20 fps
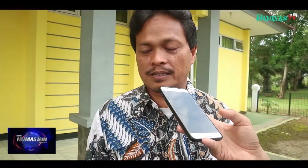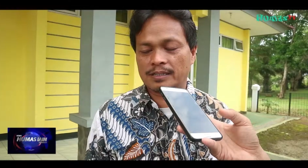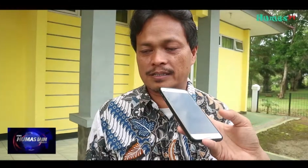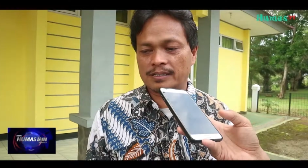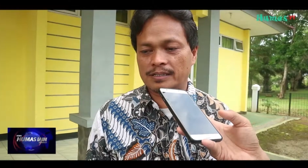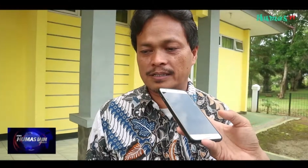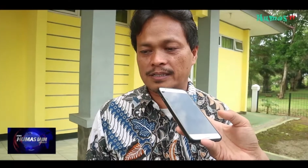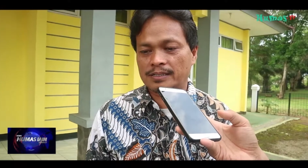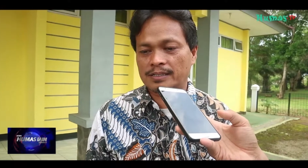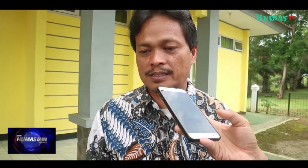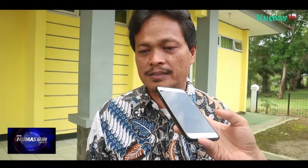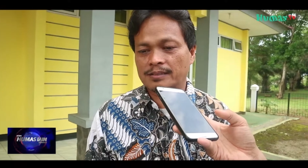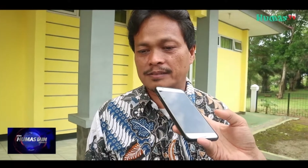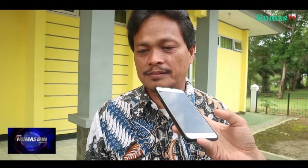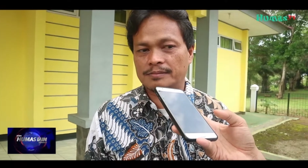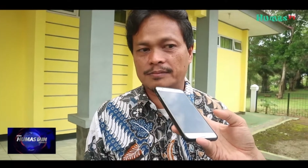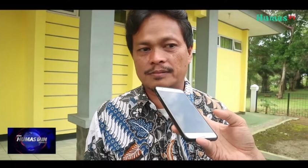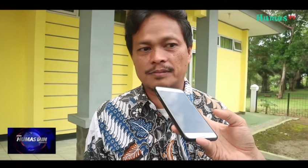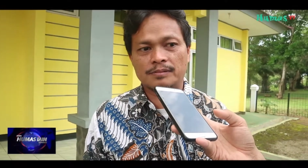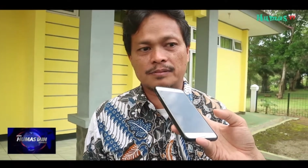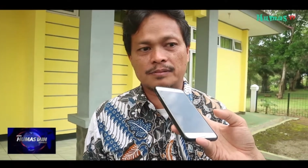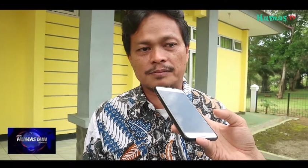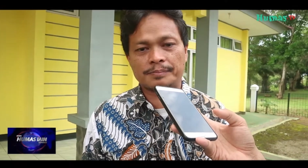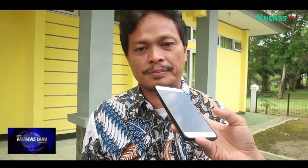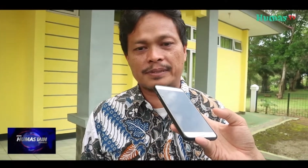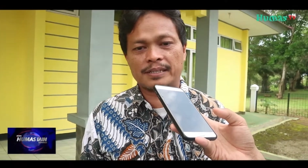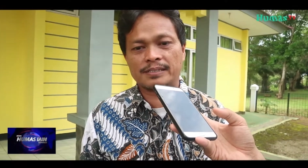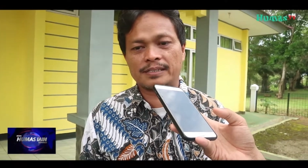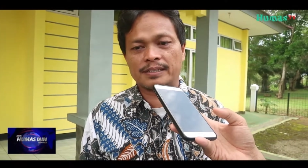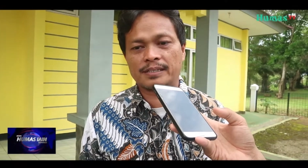Kegiatan
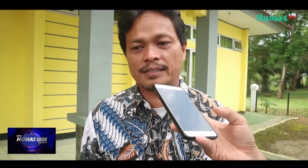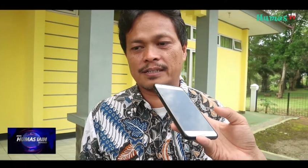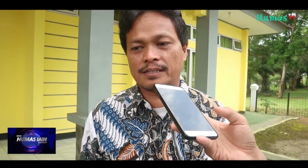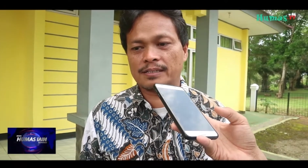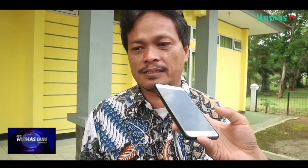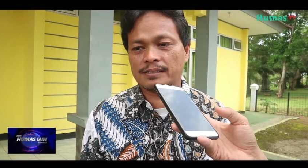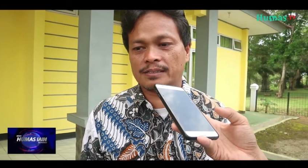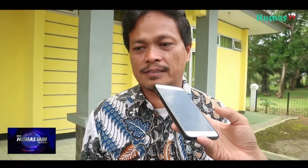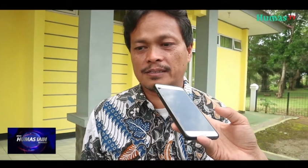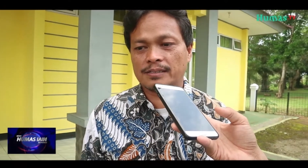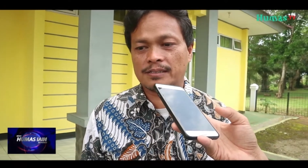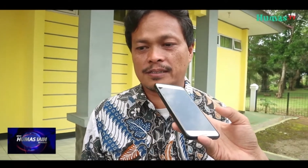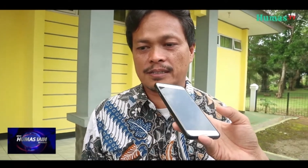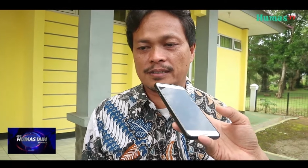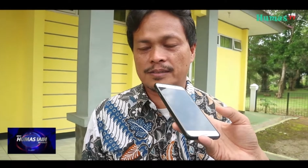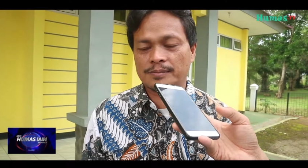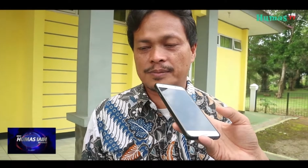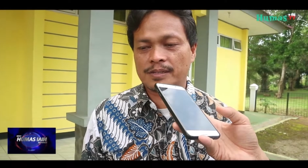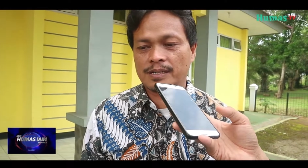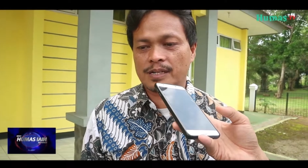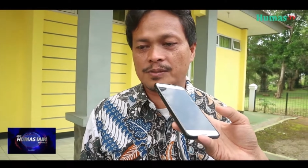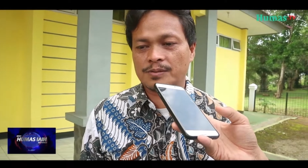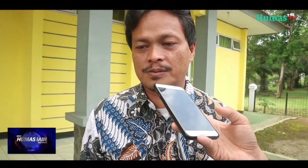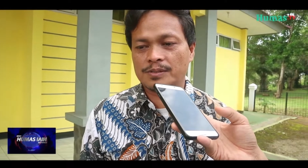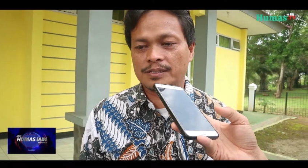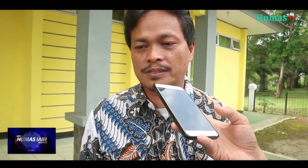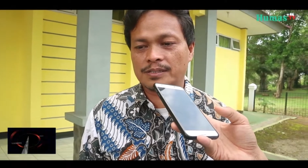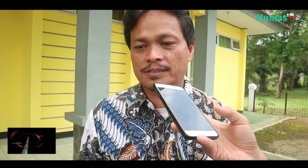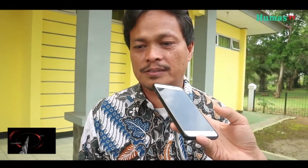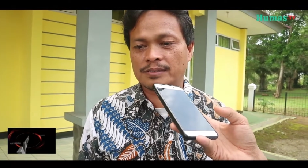pelatihan apa
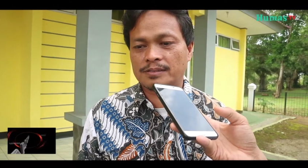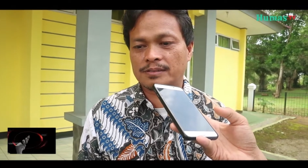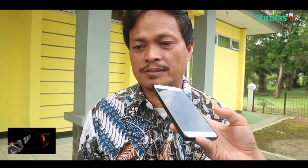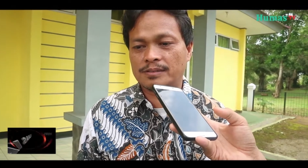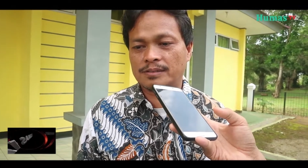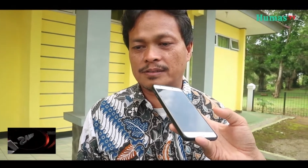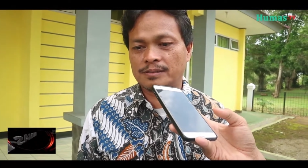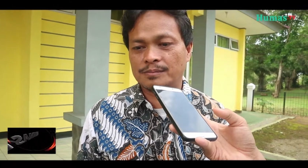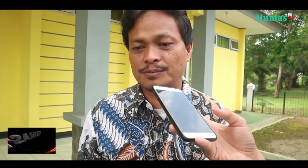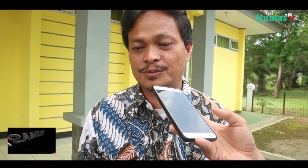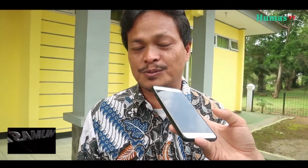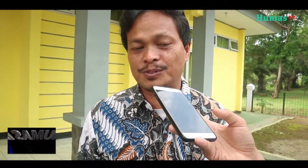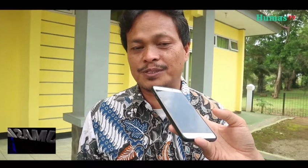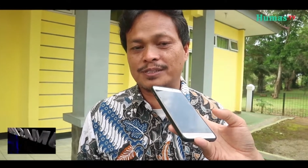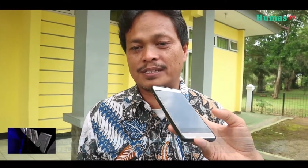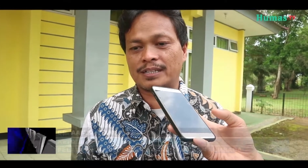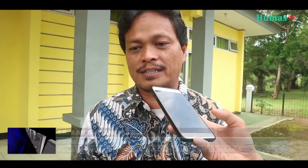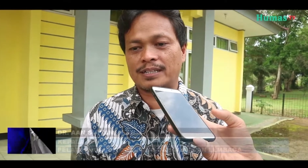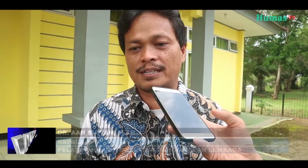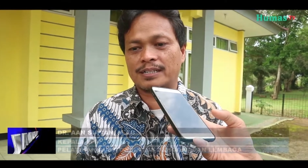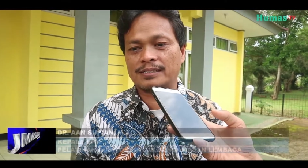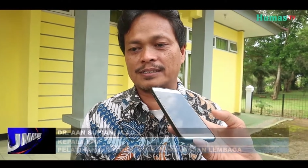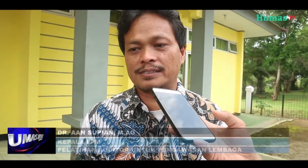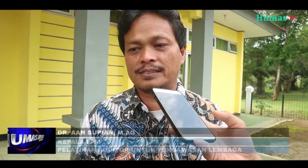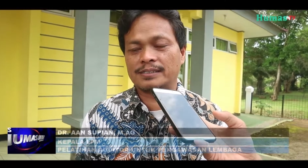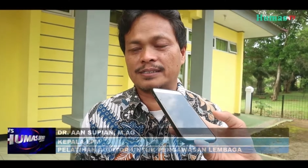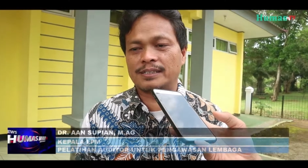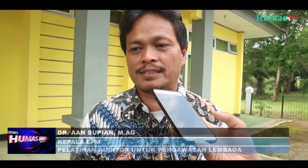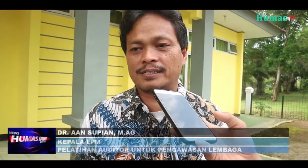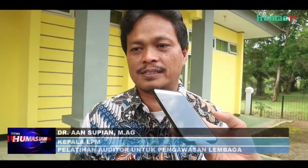audit buku internal
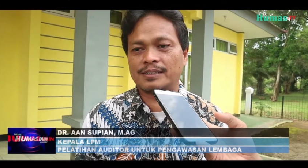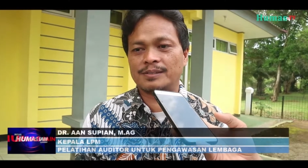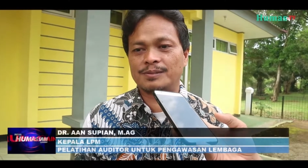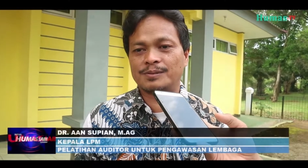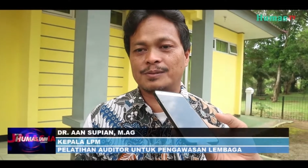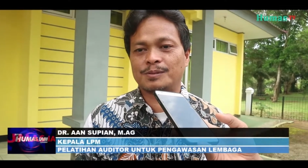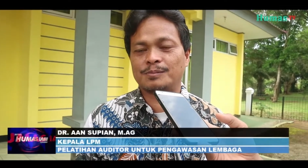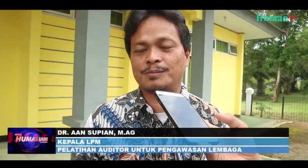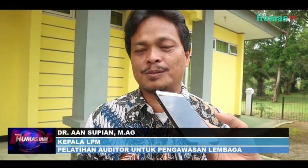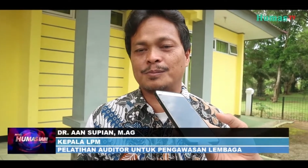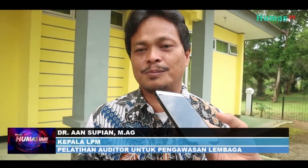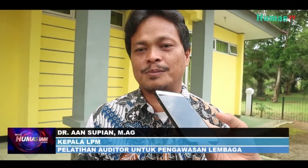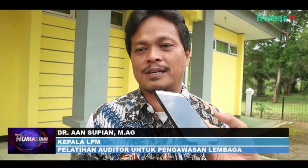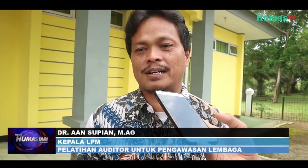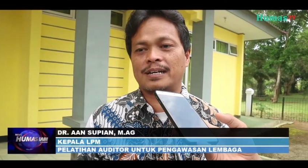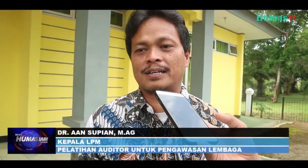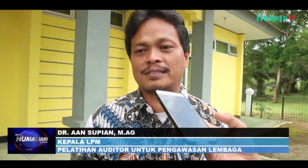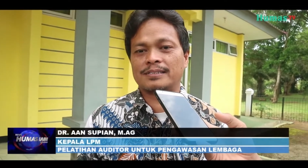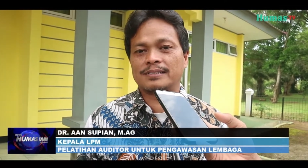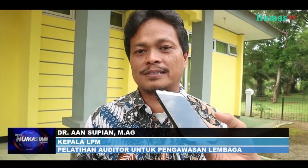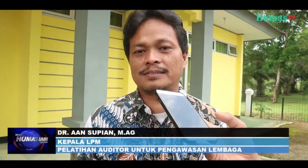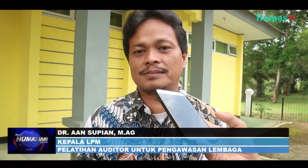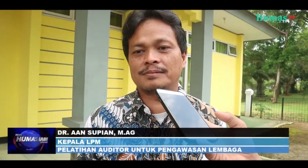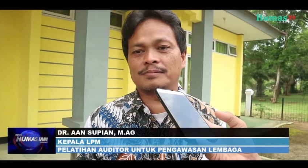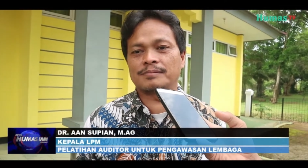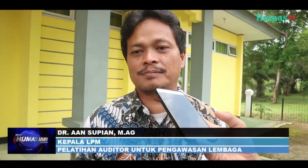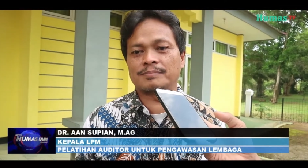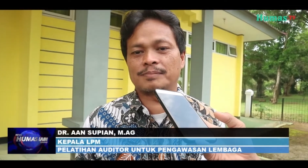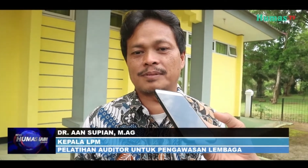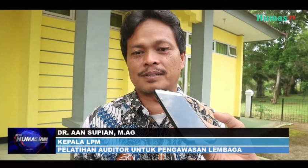ini adalah untuk membekali
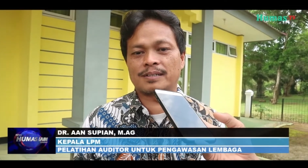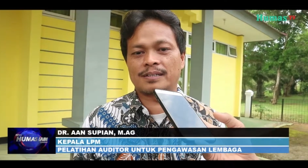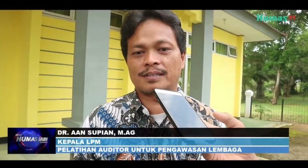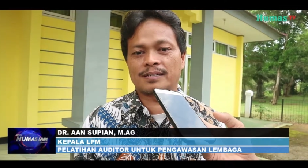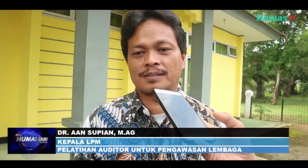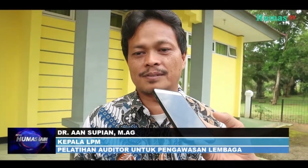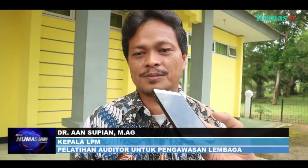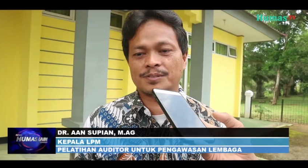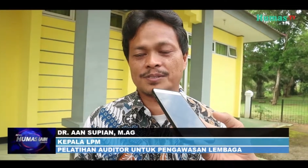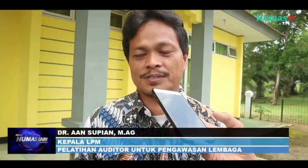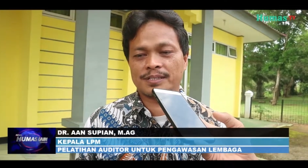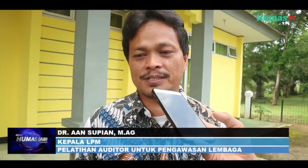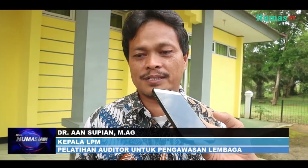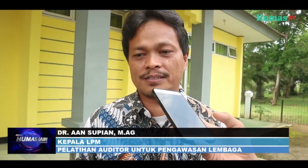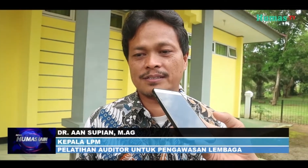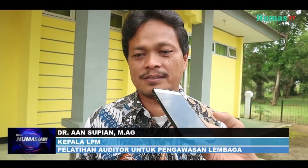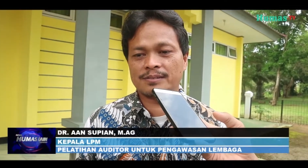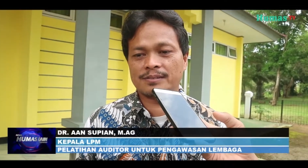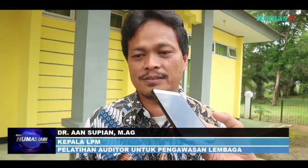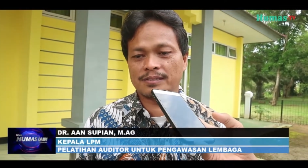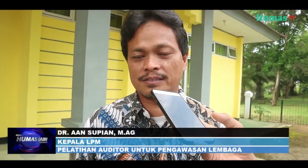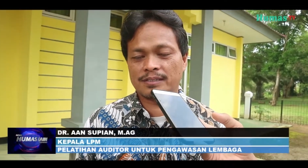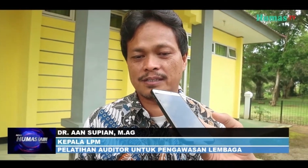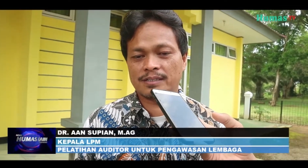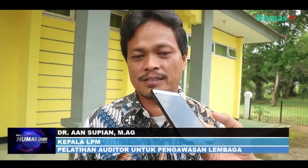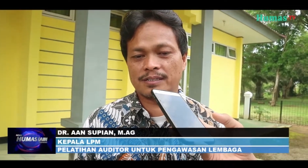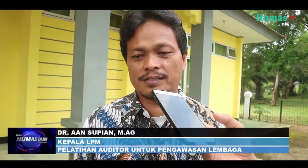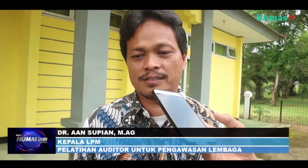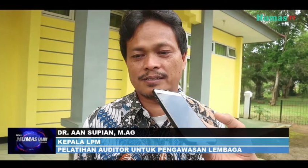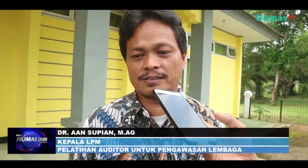para dosen
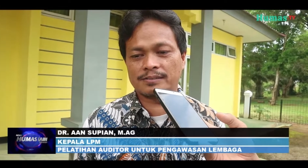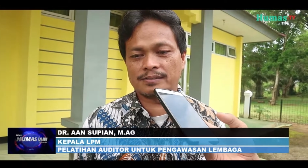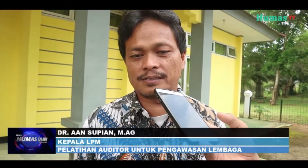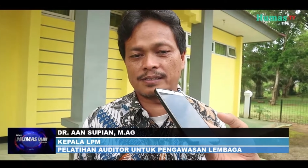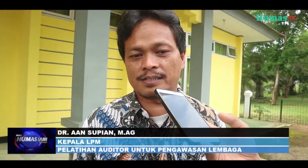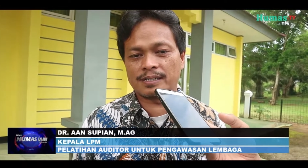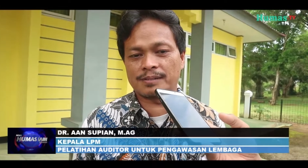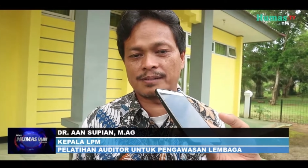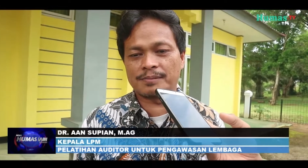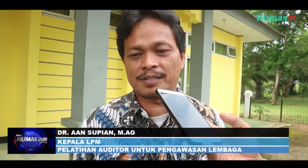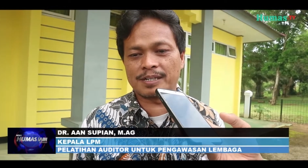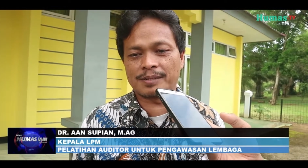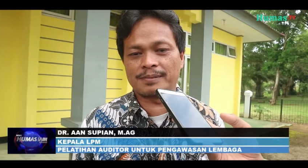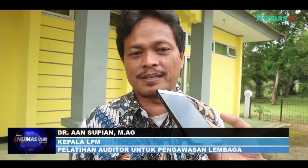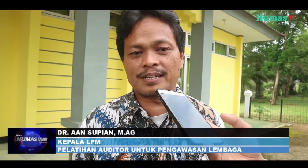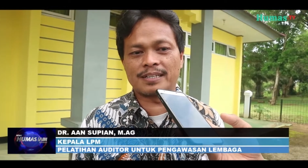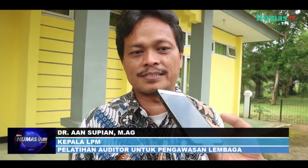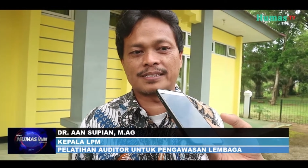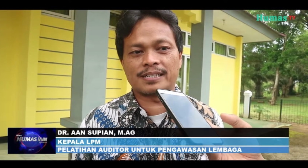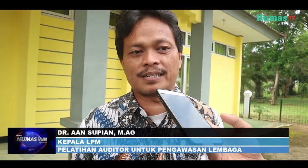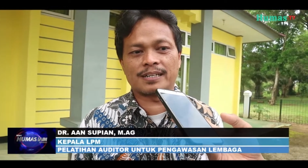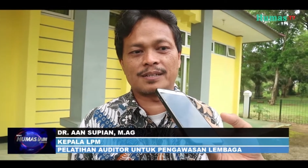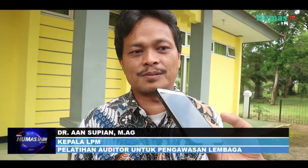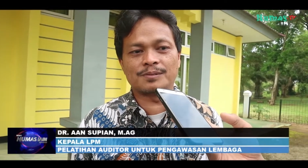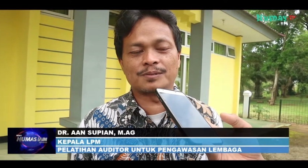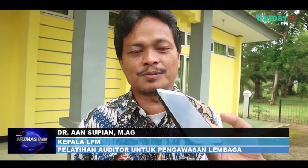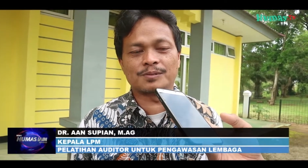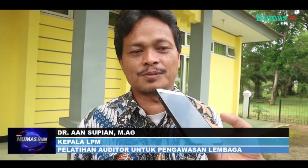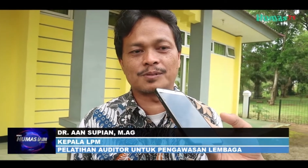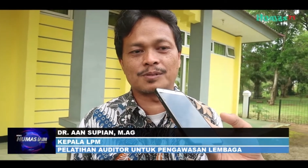uh, tentang bagaimana cara
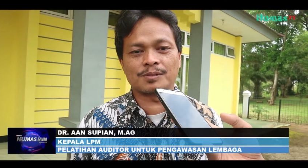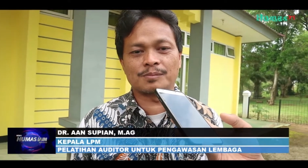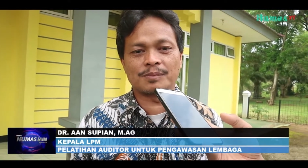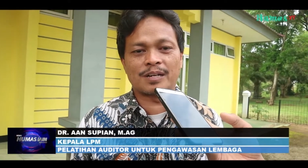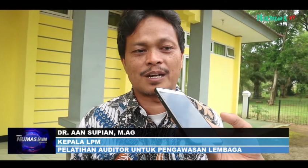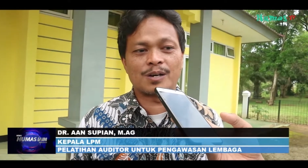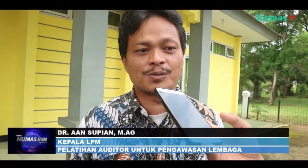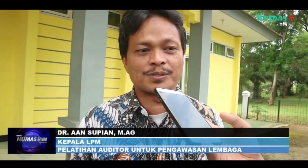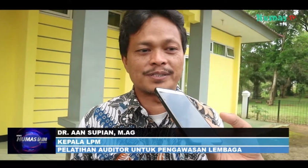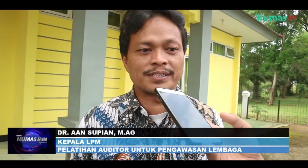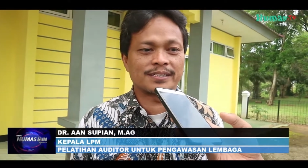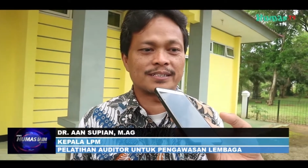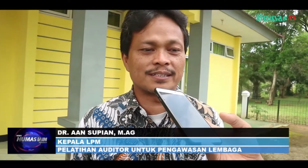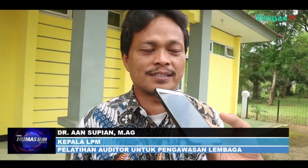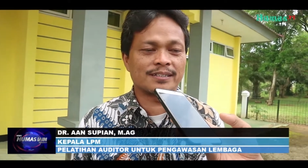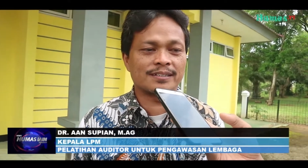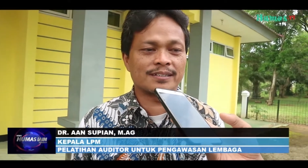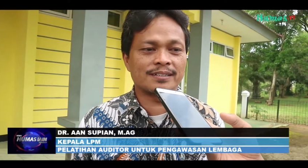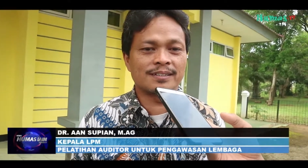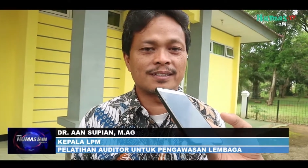untuk mengaudit, ya,